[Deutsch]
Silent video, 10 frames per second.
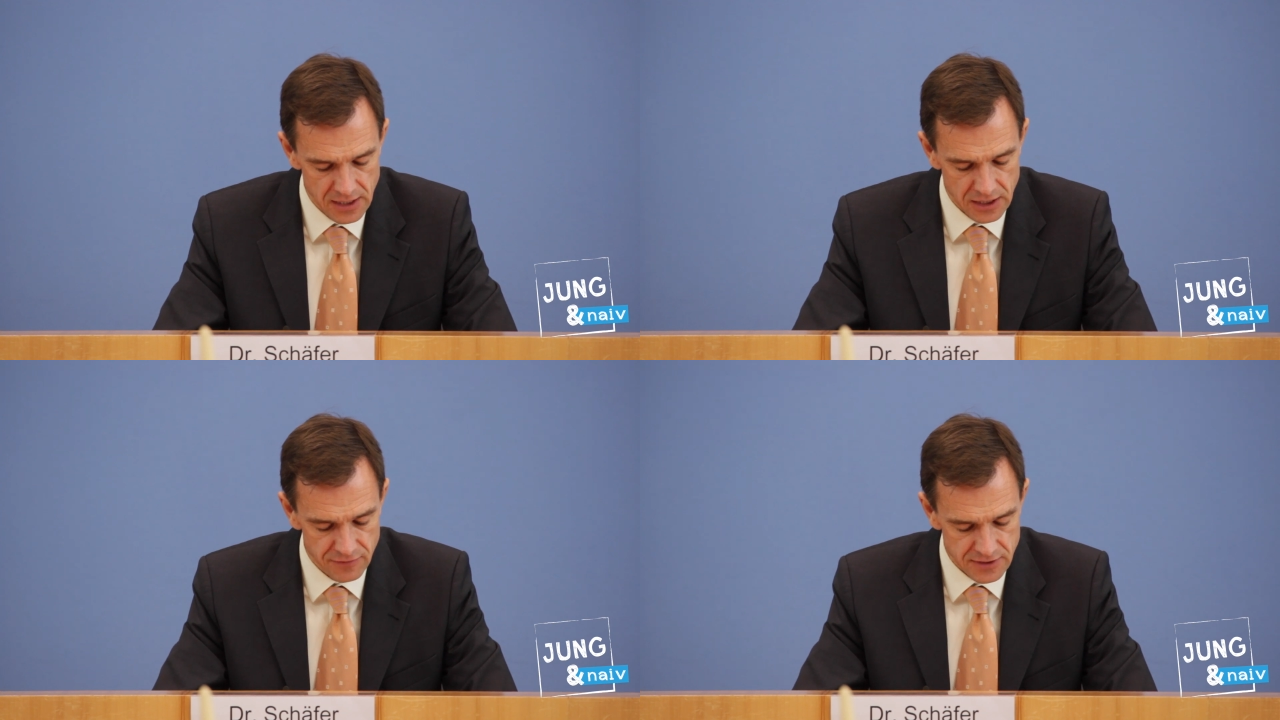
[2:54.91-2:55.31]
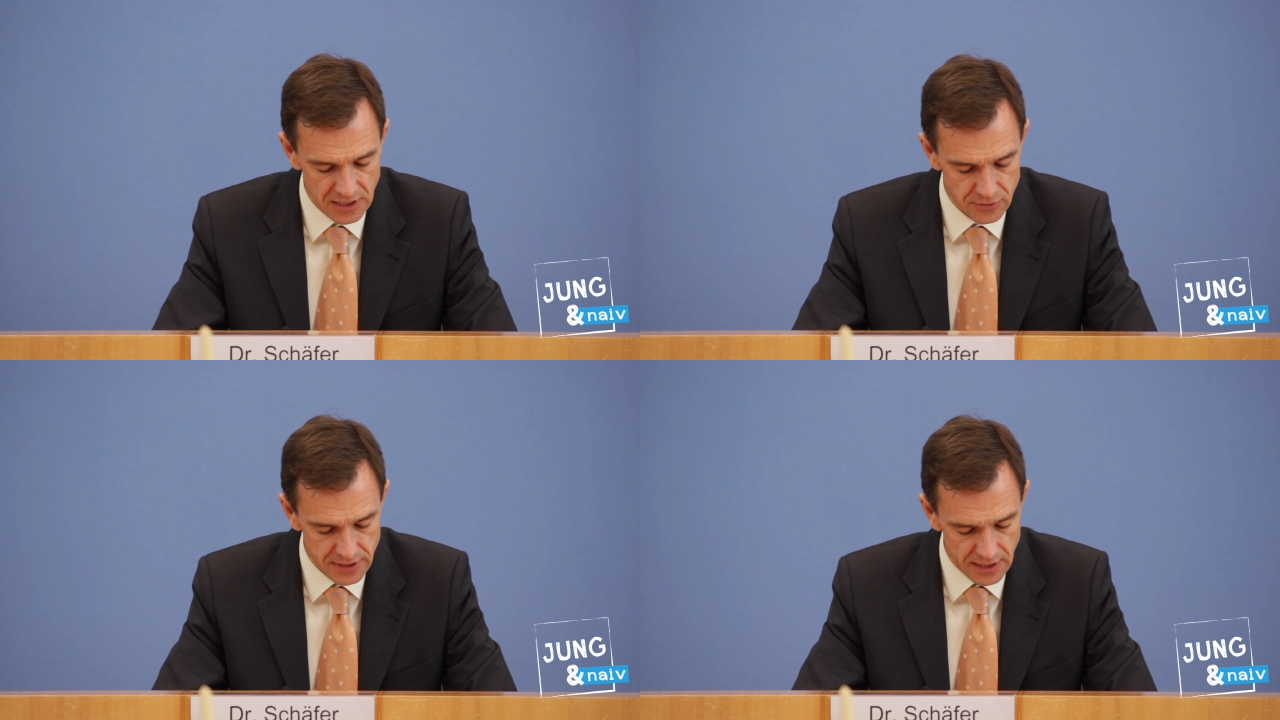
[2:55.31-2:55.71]
Ich
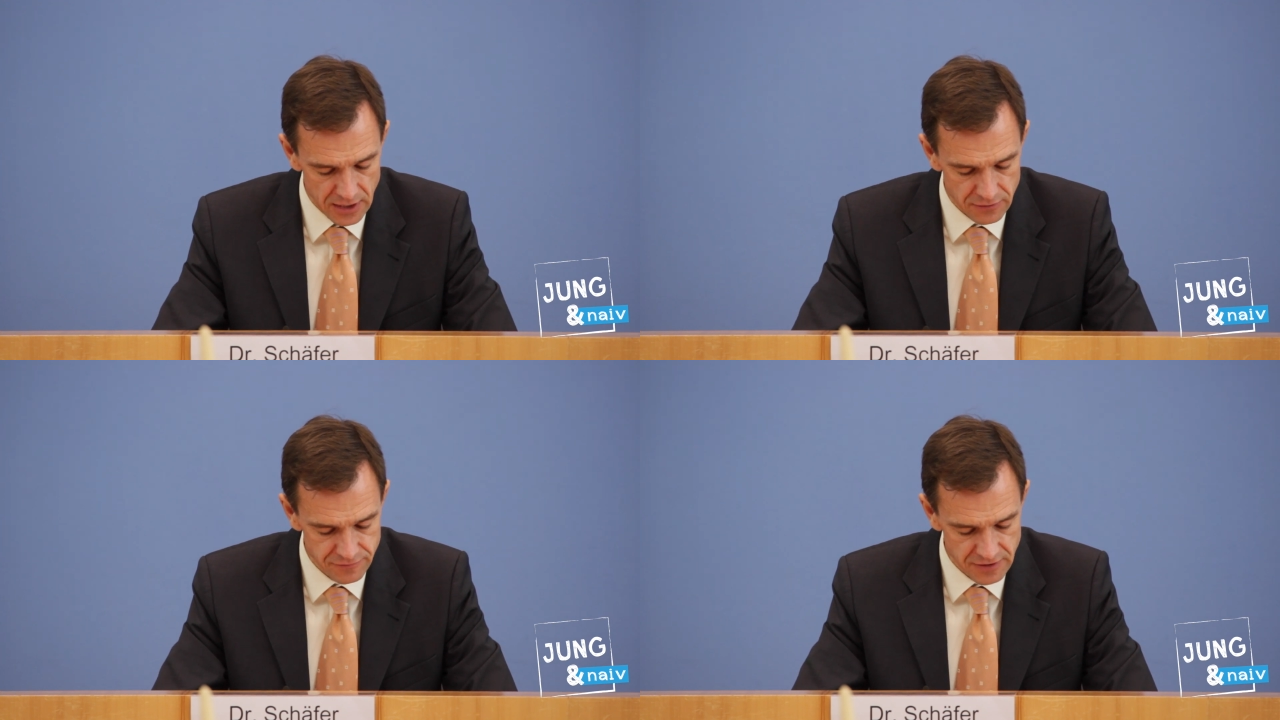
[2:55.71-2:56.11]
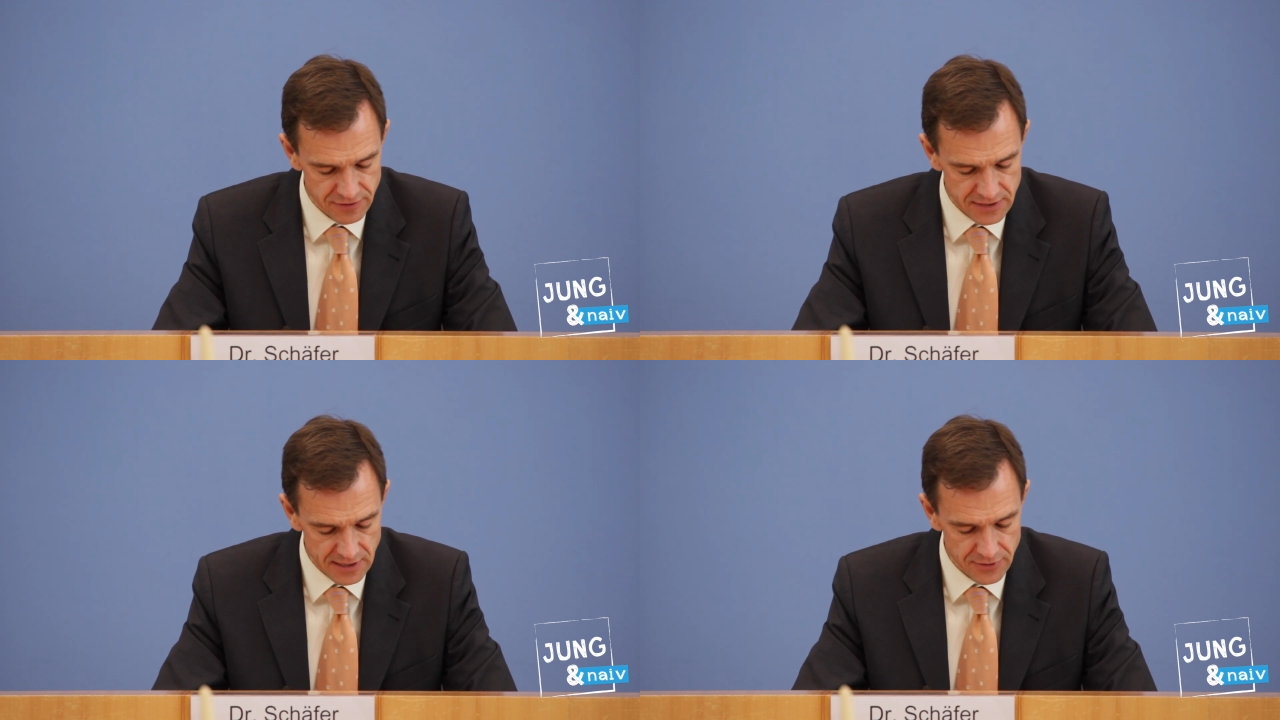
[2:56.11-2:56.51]
vertraue darauf, wir
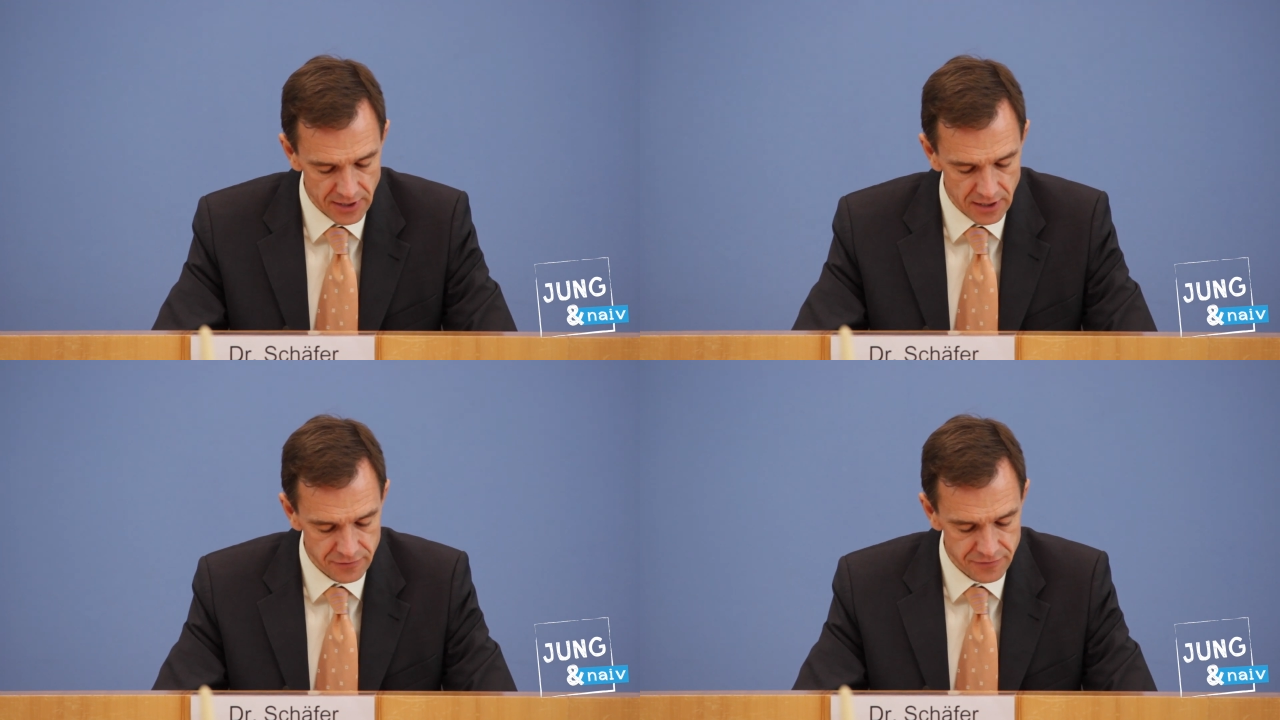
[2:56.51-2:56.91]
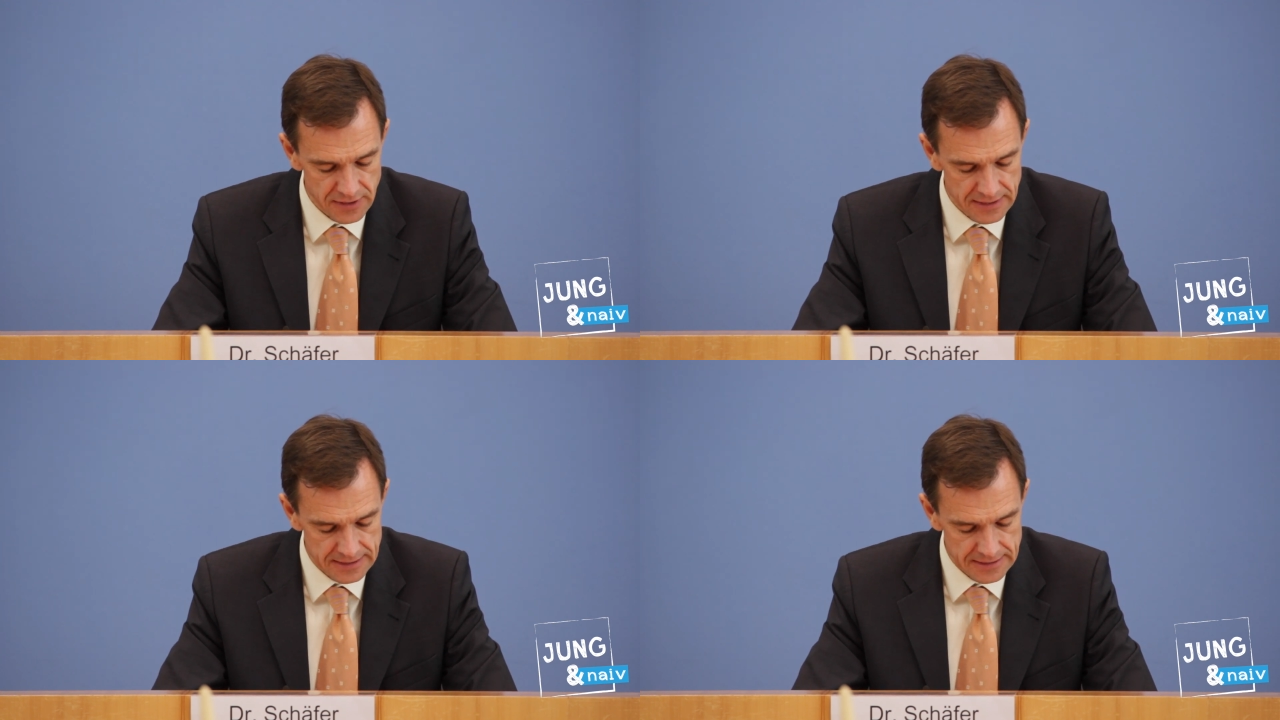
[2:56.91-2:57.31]
vertrauen darauf,